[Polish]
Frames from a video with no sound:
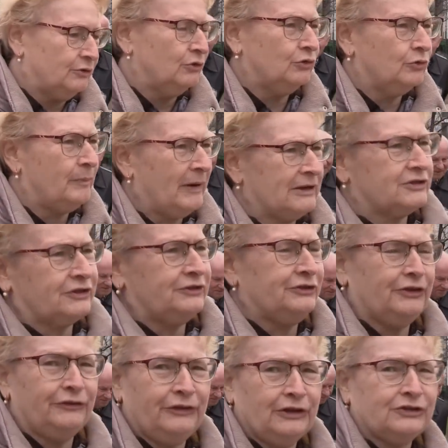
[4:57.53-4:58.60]
U Lubaszki
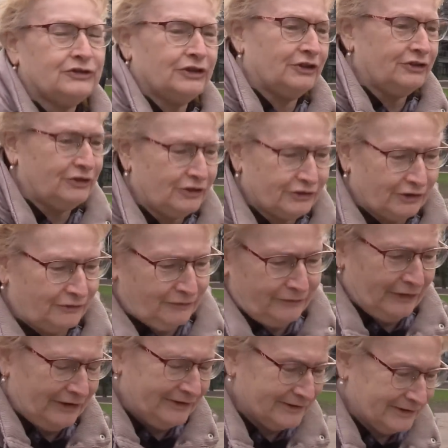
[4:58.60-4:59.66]
9,60
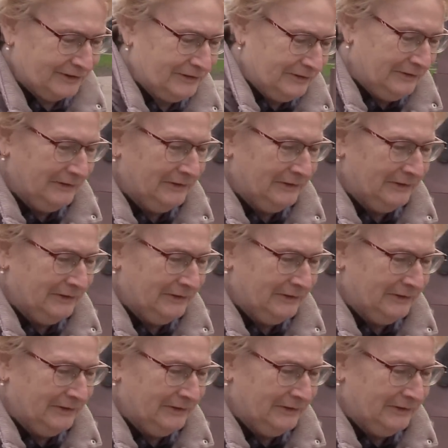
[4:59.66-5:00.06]
wiejski.